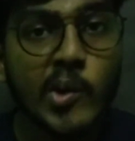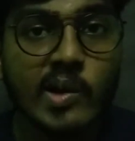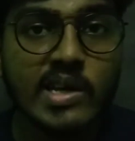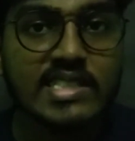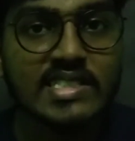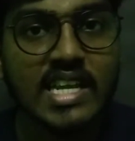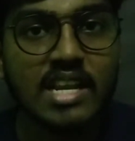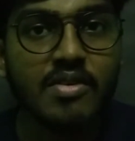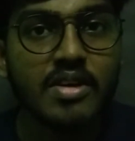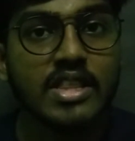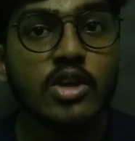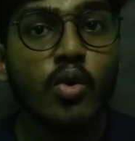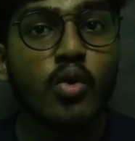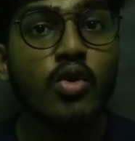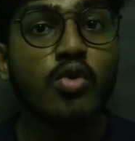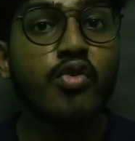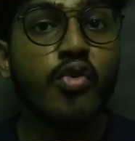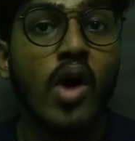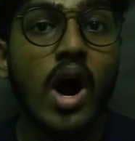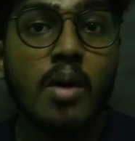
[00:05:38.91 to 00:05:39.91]
யூஎஸில் வந்து
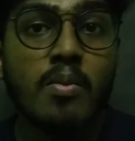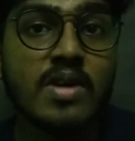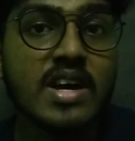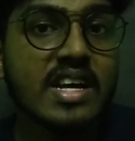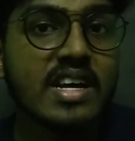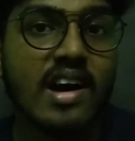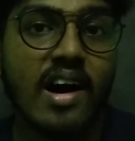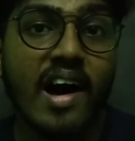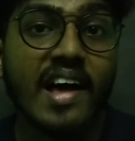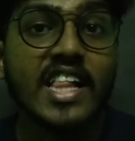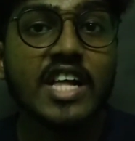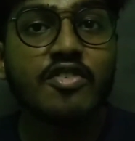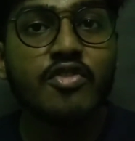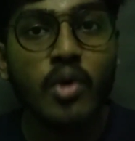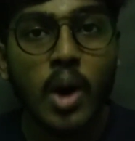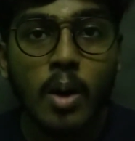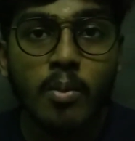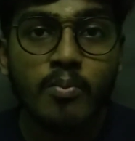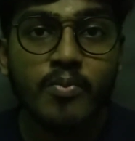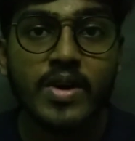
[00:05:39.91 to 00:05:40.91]
ஒரு ஃபார்ம் இருக்கான் அந்த
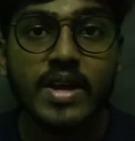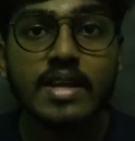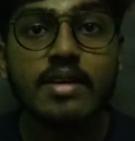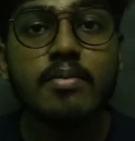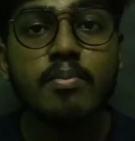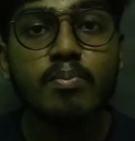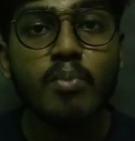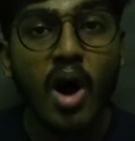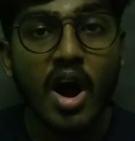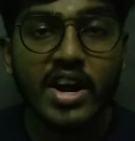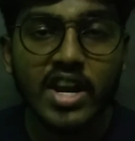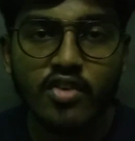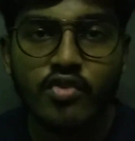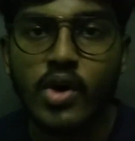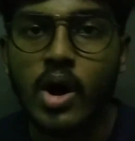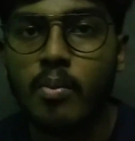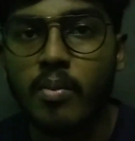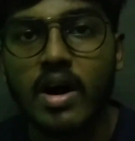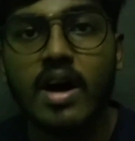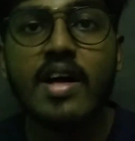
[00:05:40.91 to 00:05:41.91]
ஃபார்ம் பேர் பாடி
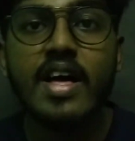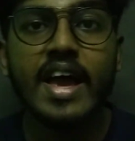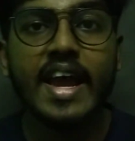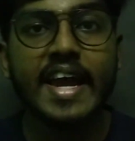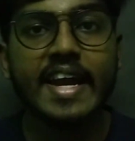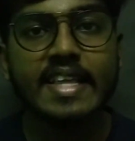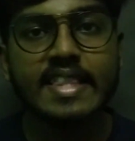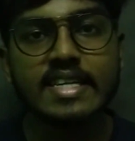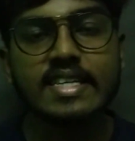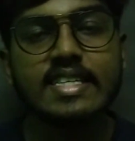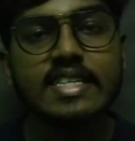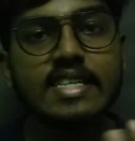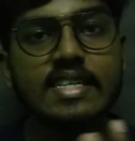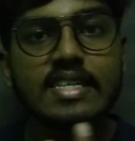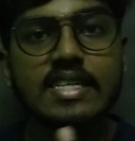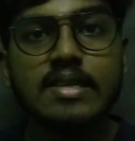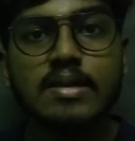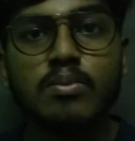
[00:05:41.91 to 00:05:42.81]
ஃபார்மா கிட்டத்தட்ட